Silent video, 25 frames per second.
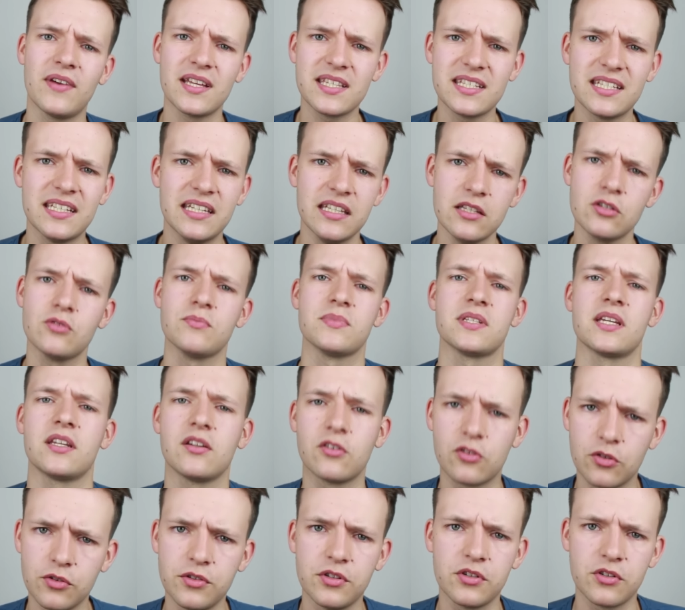Wer sich nicht um
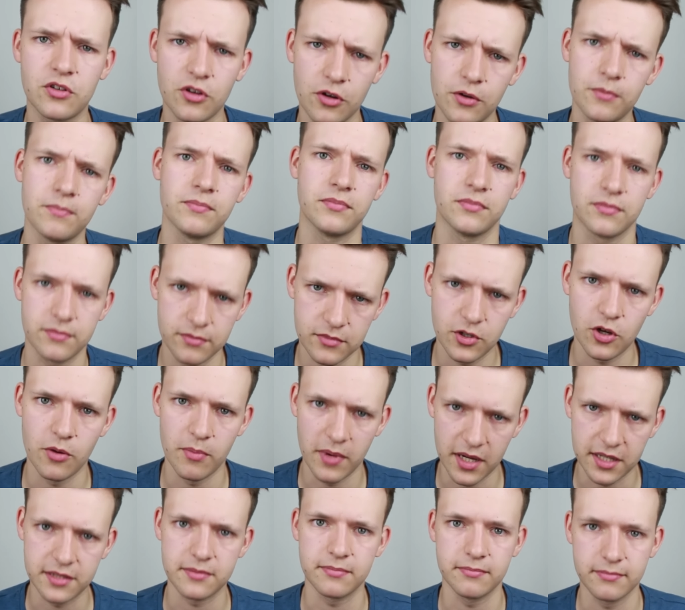seine Kunden
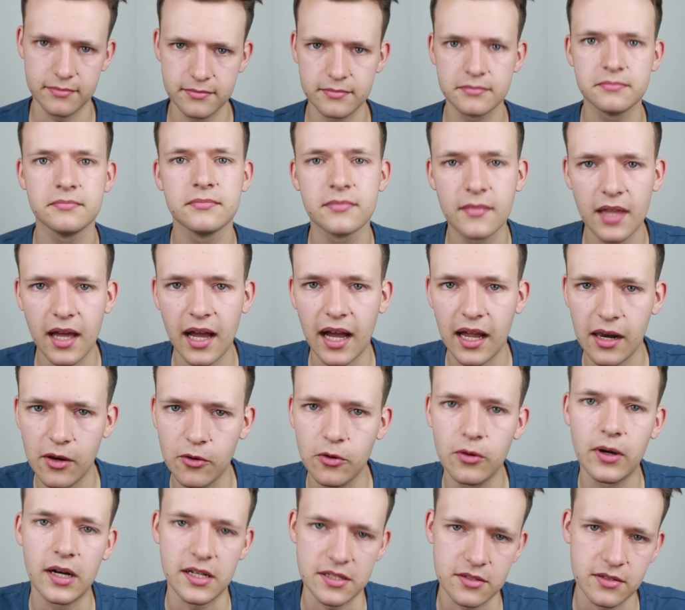kümmert,
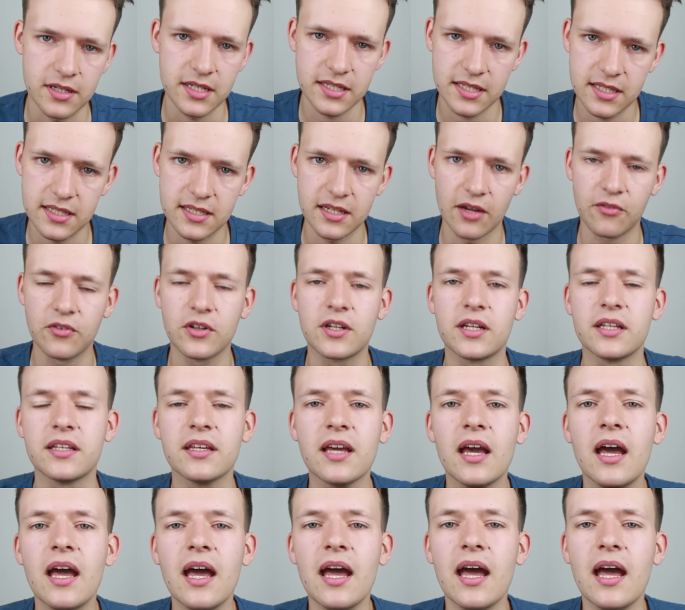hallo, also das ist ja wirklich.